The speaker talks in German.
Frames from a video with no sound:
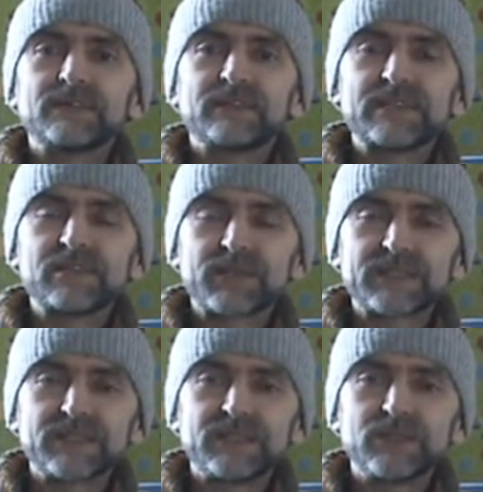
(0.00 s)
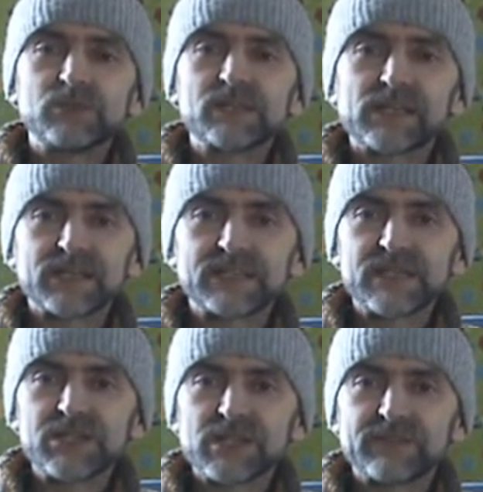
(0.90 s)
20% in unserer
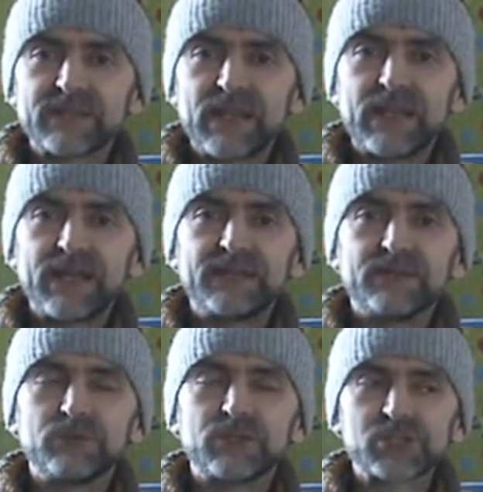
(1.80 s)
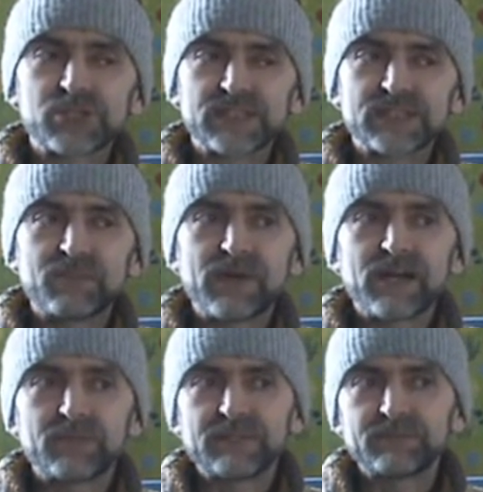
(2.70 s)
Gesellschaft leiden unter Stress am
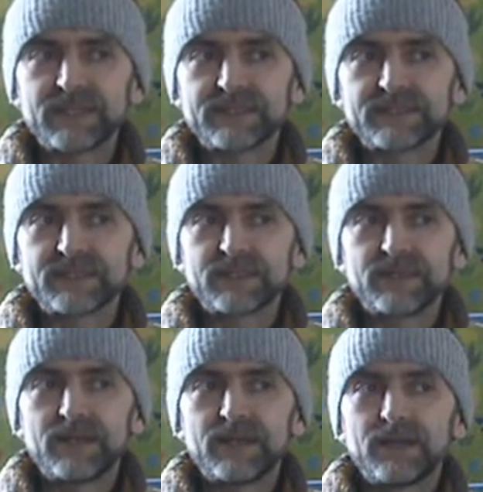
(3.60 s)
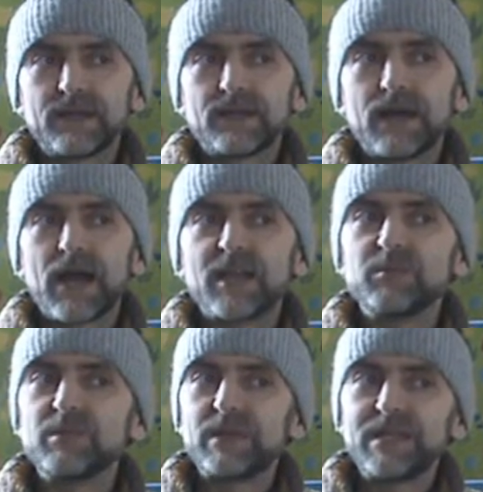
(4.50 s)
Arbeitsplatz
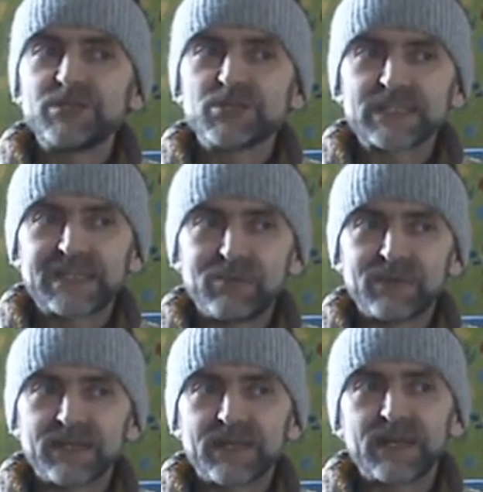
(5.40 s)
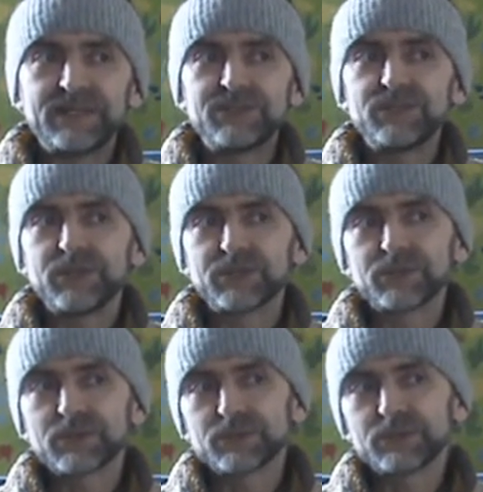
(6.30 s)
ein minimalistisches Leben kann diesen
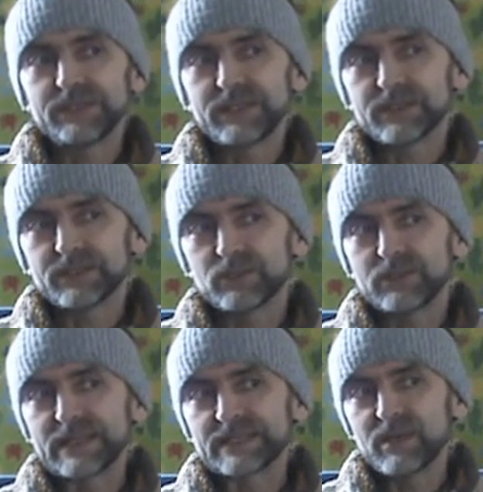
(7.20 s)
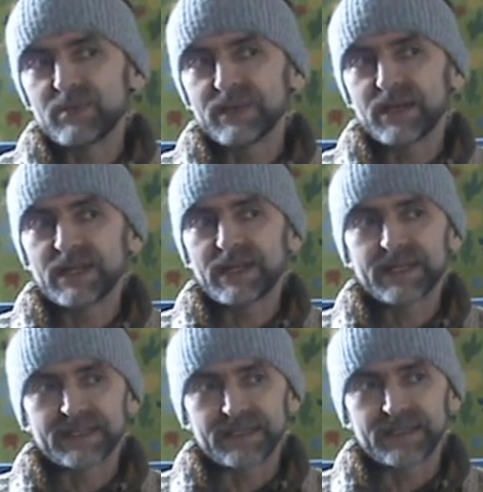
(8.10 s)
Druck reduzieren und das Leben
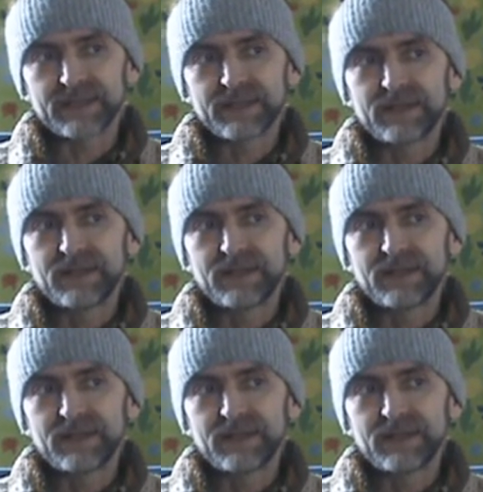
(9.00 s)
erleichtern.